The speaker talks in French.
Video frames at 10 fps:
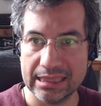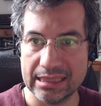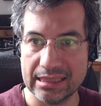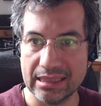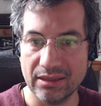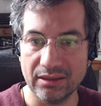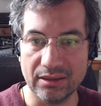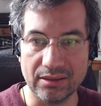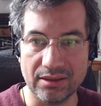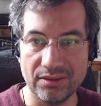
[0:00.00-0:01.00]
C'est
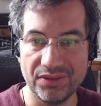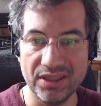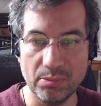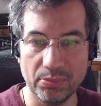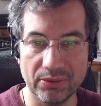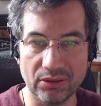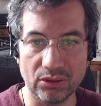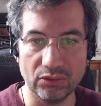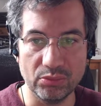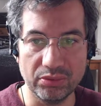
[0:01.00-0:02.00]
euh, Philippe euh,
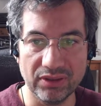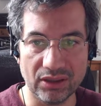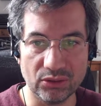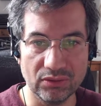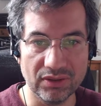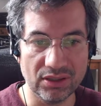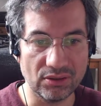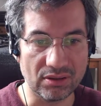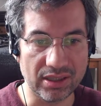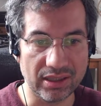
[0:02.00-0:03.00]
que vous pouvez retrouver
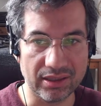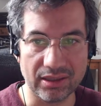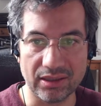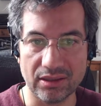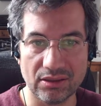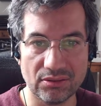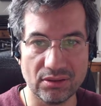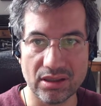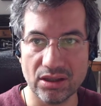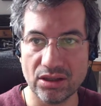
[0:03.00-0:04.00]
sur sa,
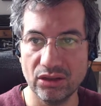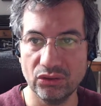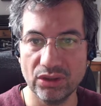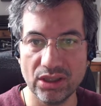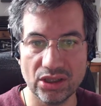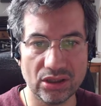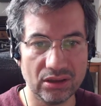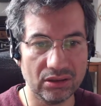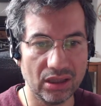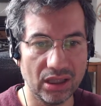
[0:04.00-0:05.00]
sur sa chaîne
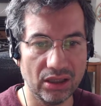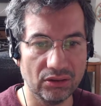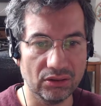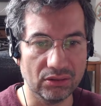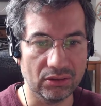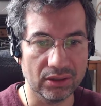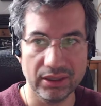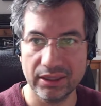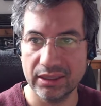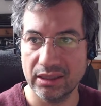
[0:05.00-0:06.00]
Twitch. Et euh,
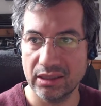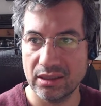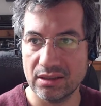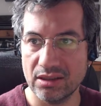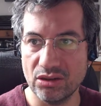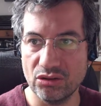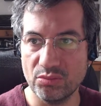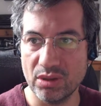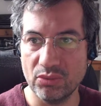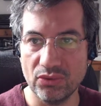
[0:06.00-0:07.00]
si je ne
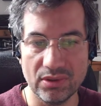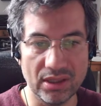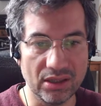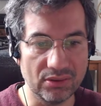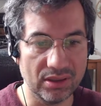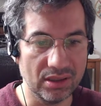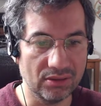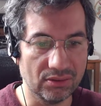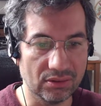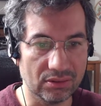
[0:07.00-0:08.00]
m'abuse, il a aussi
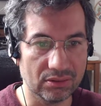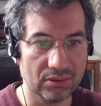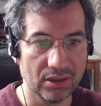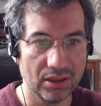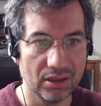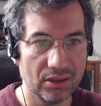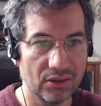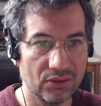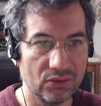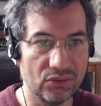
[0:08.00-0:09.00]
une,
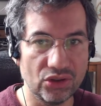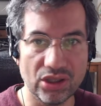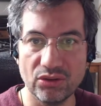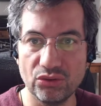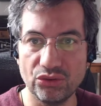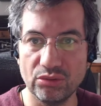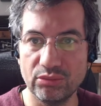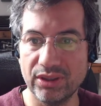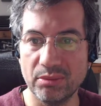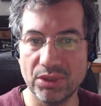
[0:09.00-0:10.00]
une chaîne YouTube
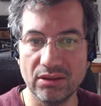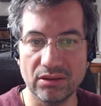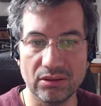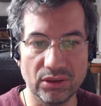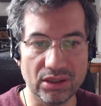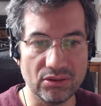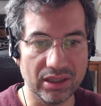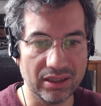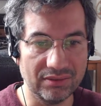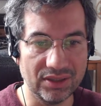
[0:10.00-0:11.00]
où il a mis le,
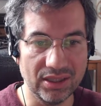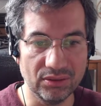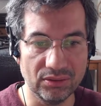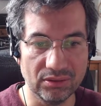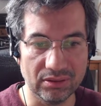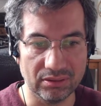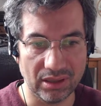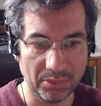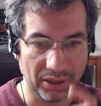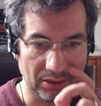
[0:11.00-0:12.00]
résultat de la vidéo
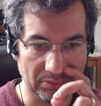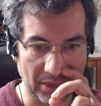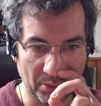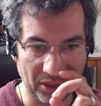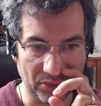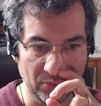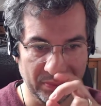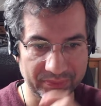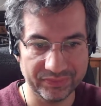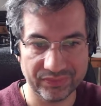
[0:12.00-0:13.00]
après, coup.